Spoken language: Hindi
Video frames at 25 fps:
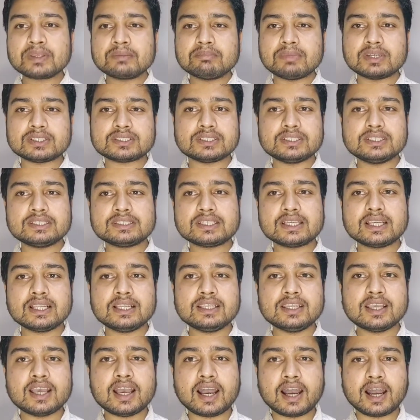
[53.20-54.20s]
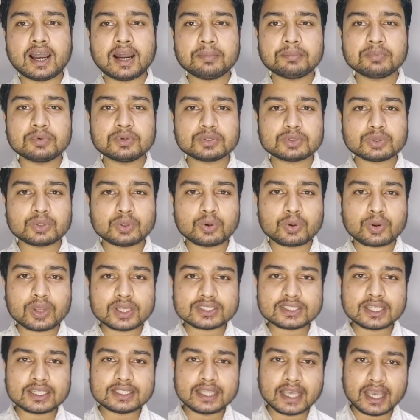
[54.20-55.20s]
कोई भी रूल नहीं बना हुआ है
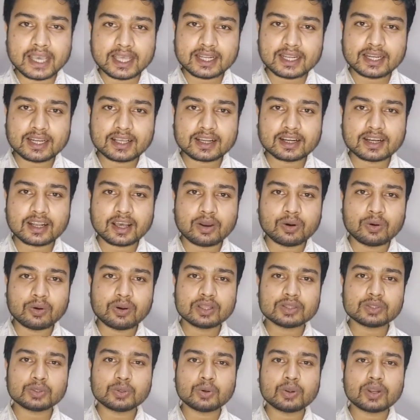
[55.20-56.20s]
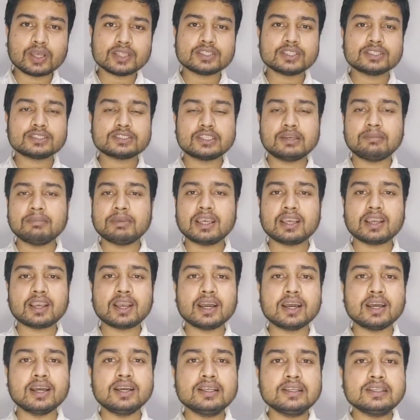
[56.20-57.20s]
कि आप एक ही नागरिक
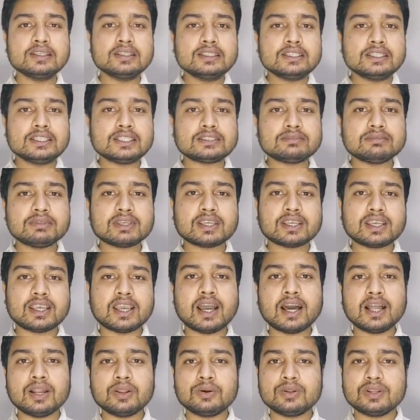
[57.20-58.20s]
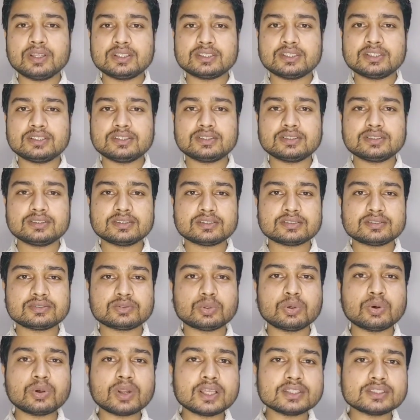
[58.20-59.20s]
हो और दो देश का
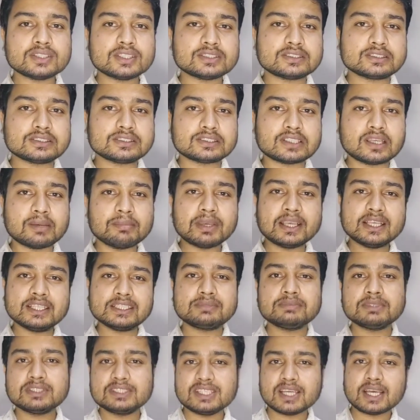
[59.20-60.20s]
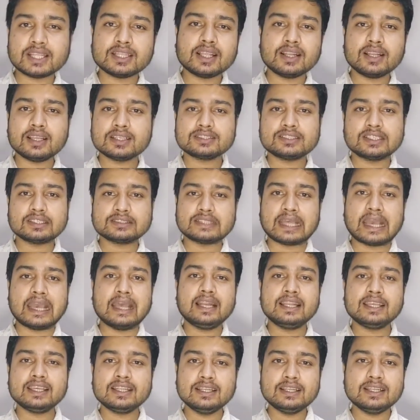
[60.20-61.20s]
नागरिकता आपके पास हो
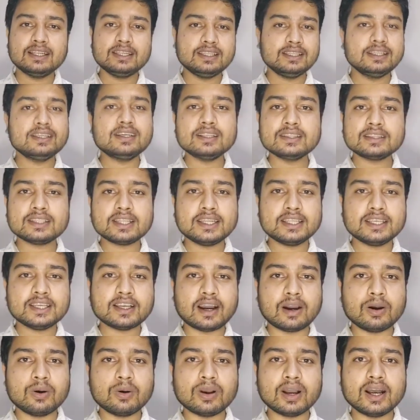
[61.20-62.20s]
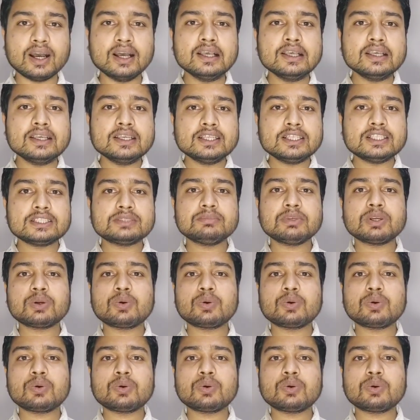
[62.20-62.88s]
तो ऐसे में आपको क्या करना होगा